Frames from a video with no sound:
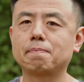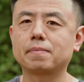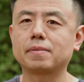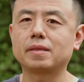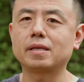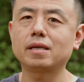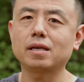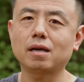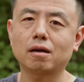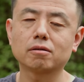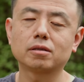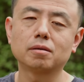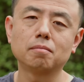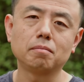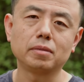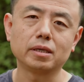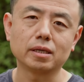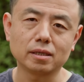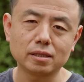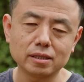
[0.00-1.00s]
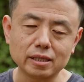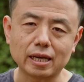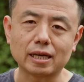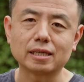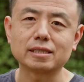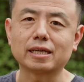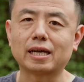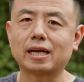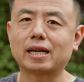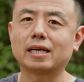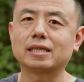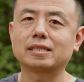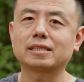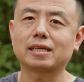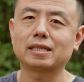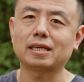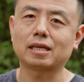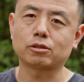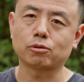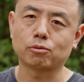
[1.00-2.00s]
您要是明年再来
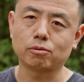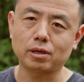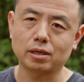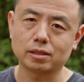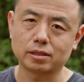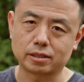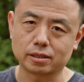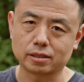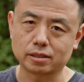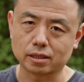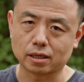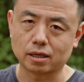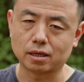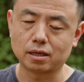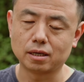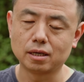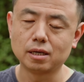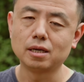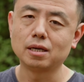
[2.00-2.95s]
参加同样的行程，